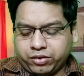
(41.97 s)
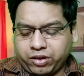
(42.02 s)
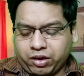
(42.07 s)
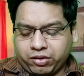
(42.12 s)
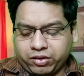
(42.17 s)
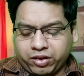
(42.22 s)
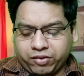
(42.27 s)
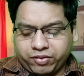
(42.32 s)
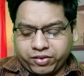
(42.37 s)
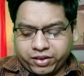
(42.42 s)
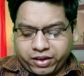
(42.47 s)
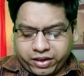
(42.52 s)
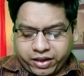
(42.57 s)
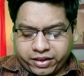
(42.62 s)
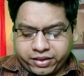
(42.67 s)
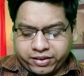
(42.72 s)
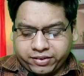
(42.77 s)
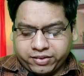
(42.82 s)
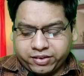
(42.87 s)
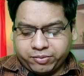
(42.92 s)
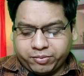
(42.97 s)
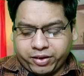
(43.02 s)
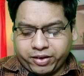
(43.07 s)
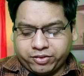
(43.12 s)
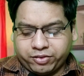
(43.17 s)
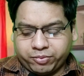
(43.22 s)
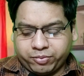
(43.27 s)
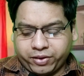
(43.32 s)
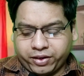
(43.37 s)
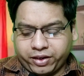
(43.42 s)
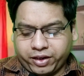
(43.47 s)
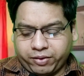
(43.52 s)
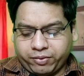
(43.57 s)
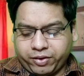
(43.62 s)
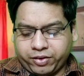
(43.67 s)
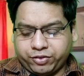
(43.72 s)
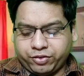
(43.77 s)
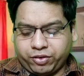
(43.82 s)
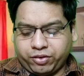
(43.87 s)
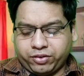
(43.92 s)
साउथ अफ्रीका लेजेंड्स के पास जो प्लेयर हैं
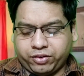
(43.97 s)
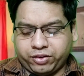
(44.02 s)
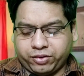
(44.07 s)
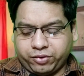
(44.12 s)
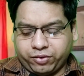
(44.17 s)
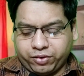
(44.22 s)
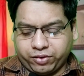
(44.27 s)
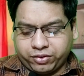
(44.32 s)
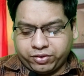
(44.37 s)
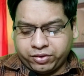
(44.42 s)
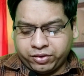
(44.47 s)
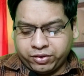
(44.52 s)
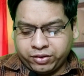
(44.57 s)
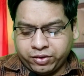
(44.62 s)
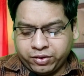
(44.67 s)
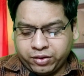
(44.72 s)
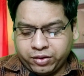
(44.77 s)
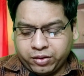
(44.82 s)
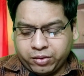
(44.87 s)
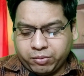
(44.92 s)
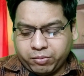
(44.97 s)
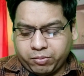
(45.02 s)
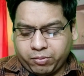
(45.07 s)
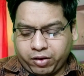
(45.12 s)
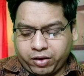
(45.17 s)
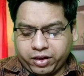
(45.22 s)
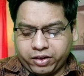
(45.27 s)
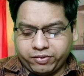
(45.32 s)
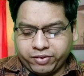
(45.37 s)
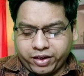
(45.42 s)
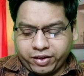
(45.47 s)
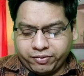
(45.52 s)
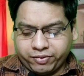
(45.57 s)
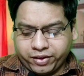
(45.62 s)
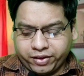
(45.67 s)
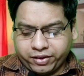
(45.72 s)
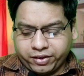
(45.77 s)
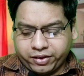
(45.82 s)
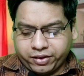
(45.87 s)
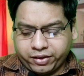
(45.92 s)
वह जॉन्टी रोड्स मॉर्ने
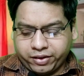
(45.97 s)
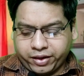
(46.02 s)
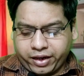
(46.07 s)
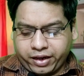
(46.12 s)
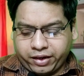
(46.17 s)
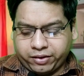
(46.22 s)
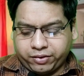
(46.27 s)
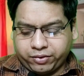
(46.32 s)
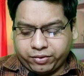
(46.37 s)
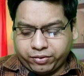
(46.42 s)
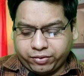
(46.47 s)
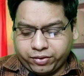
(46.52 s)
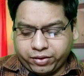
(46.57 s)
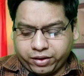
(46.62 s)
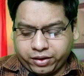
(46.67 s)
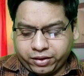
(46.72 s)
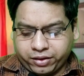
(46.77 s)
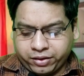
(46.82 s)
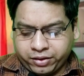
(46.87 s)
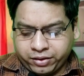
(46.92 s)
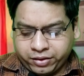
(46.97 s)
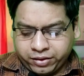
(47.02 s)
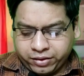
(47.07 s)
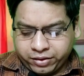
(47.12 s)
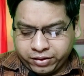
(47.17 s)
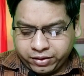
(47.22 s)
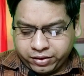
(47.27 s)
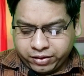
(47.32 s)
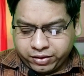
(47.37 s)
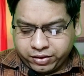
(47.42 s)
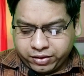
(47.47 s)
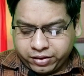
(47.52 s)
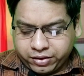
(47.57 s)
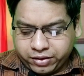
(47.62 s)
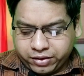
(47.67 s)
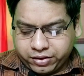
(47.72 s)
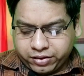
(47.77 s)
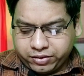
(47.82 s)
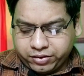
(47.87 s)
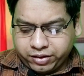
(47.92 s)
वैनवेक ग्रैंड क्रूगर
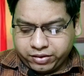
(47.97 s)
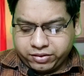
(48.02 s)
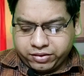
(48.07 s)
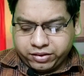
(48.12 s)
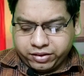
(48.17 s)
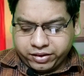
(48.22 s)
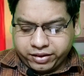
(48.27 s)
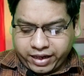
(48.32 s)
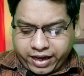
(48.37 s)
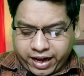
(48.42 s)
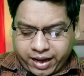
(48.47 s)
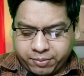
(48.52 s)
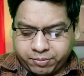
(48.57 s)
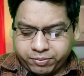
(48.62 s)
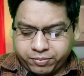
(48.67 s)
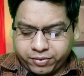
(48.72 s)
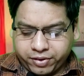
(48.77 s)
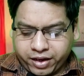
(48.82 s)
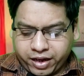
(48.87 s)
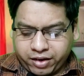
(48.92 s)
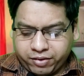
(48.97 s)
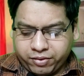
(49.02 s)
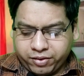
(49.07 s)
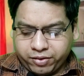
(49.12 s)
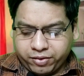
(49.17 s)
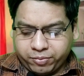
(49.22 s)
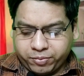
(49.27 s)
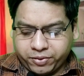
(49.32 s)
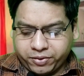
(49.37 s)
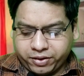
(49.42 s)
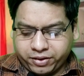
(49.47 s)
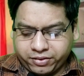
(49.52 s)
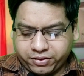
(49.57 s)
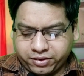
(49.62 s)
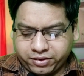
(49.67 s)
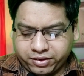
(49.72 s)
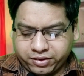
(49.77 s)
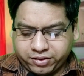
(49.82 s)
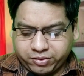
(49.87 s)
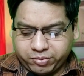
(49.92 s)
जस्टिन कैम्प एलवेरो
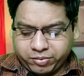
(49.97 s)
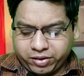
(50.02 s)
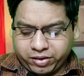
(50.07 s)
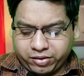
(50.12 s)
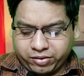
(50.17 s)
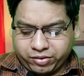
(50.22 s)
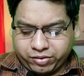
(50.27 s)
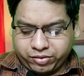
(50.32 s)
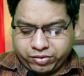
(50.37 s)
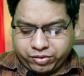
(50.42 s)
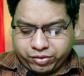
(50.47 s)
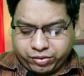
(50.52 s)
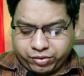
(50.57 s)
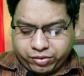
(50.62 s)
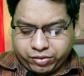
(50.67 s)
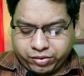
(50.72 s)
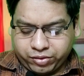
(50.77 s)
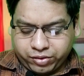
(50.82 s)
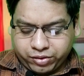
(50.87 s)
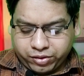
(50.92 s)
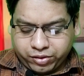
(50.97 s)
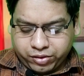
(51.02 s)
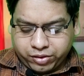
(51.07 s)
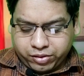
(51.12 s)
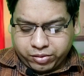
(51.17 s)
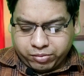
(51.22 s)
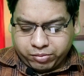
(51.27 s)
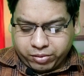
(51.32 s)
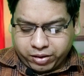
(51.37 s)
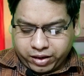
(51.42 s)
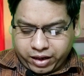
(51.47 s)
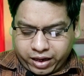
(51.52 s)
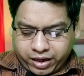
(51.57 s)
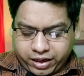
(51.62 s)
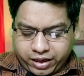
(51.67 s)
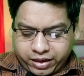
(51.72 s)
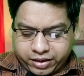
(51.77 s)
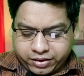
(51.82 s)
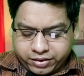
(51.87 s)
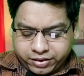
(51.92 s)
पीटरसन जैसे प्लेयर दोस्तों
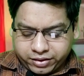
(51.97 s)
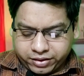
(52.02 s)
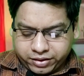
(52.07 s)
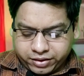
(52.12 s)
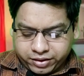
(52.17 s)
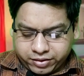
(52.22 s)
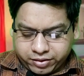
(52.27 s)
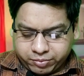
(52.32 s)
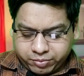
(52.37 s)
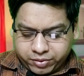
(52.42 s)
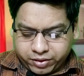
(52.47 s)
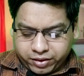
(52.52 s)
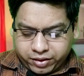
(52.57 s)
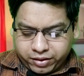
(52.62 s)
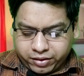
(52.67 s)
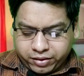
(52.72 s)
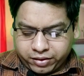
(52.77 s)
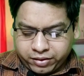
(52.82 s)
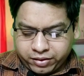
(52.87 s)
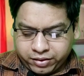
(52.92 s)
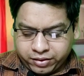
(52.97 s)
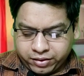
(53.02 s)
मखाया एंथीनी जैसे प्लेयर